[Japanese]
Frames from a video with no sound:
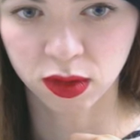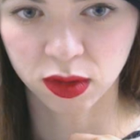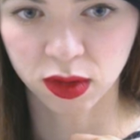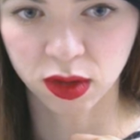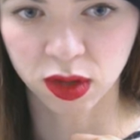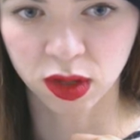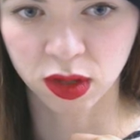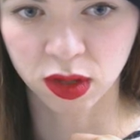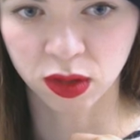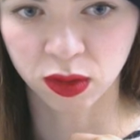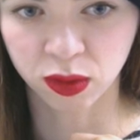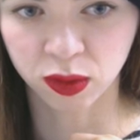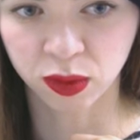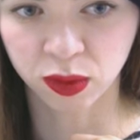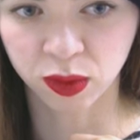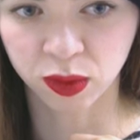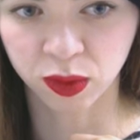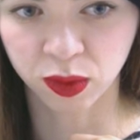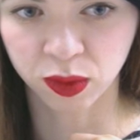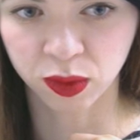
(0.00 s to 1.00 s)
えー、っ
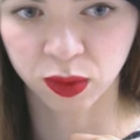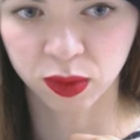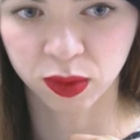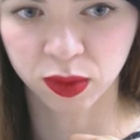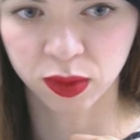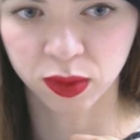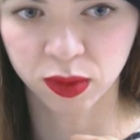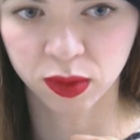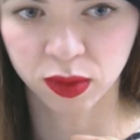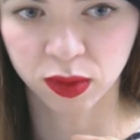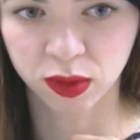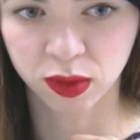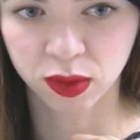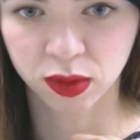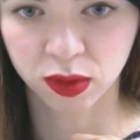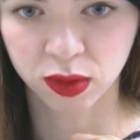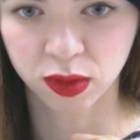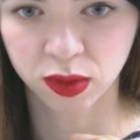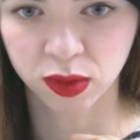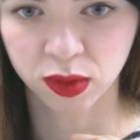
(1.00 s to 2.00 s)
と
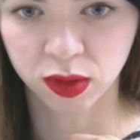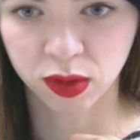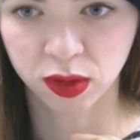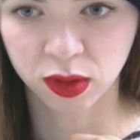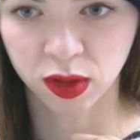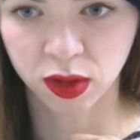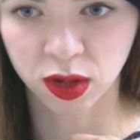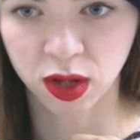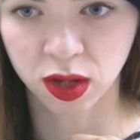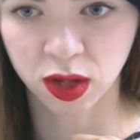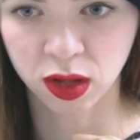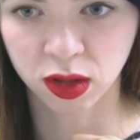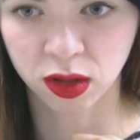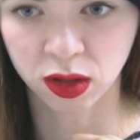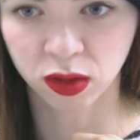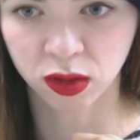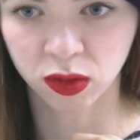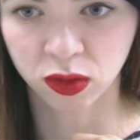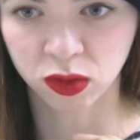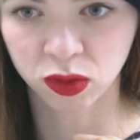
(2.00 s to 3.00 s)
あれな
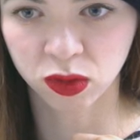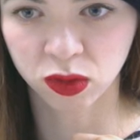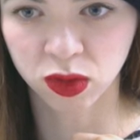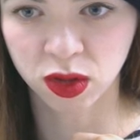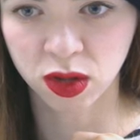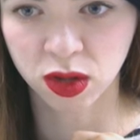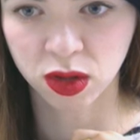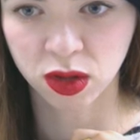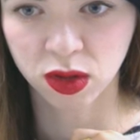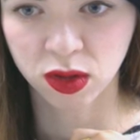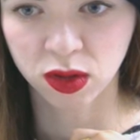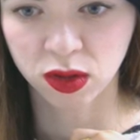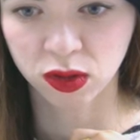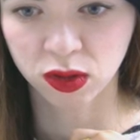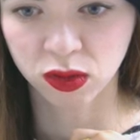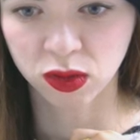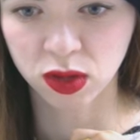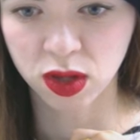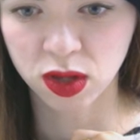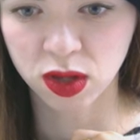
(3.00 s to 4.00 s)
んか水
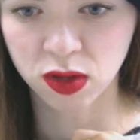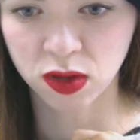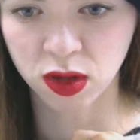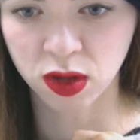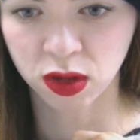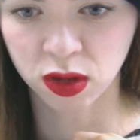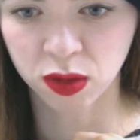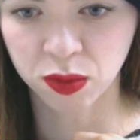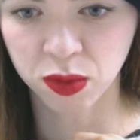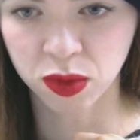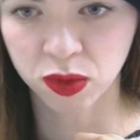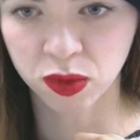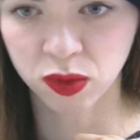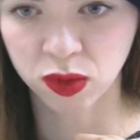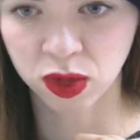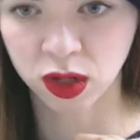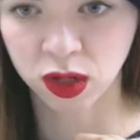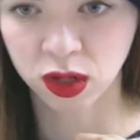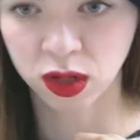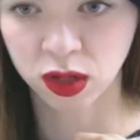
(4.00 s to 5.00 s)
水平線が妙
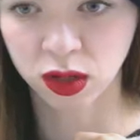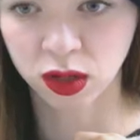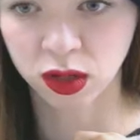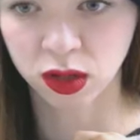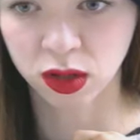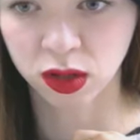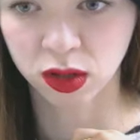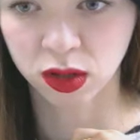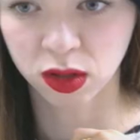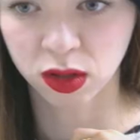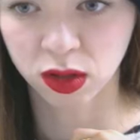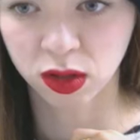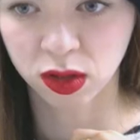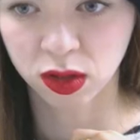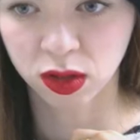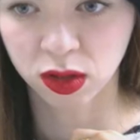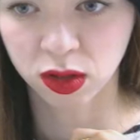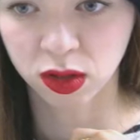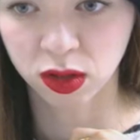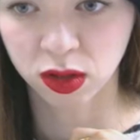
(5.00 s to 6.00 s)
に
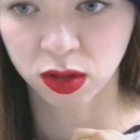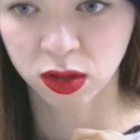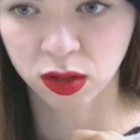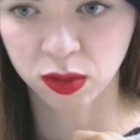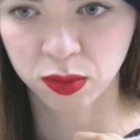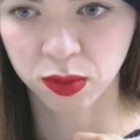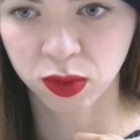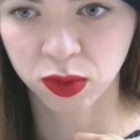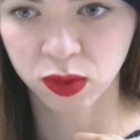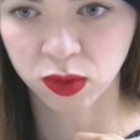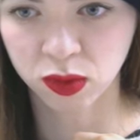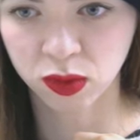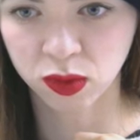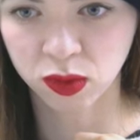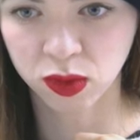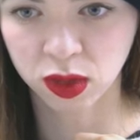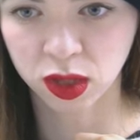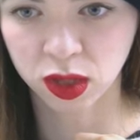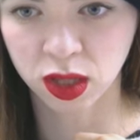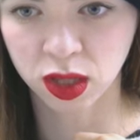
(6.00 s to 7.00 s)

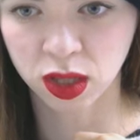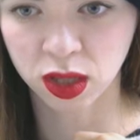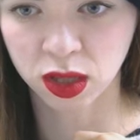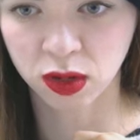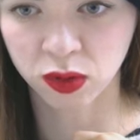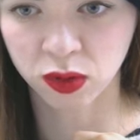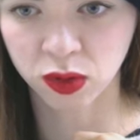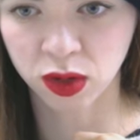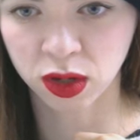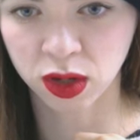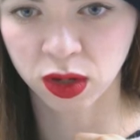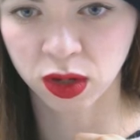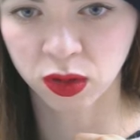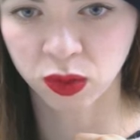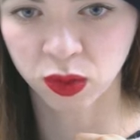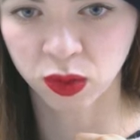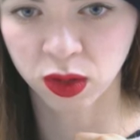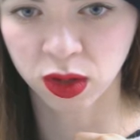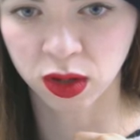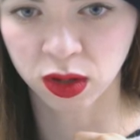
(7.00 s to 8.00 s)
妙に聞いてくれない
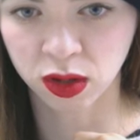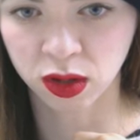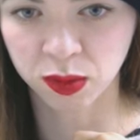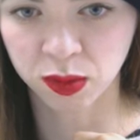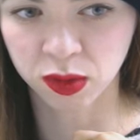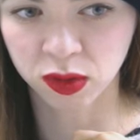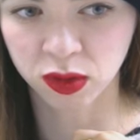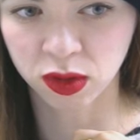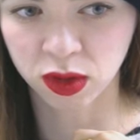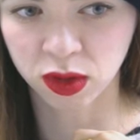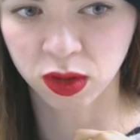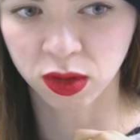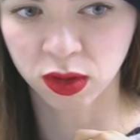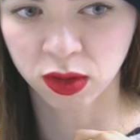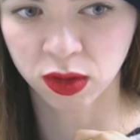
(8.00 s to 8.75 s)
時がありますね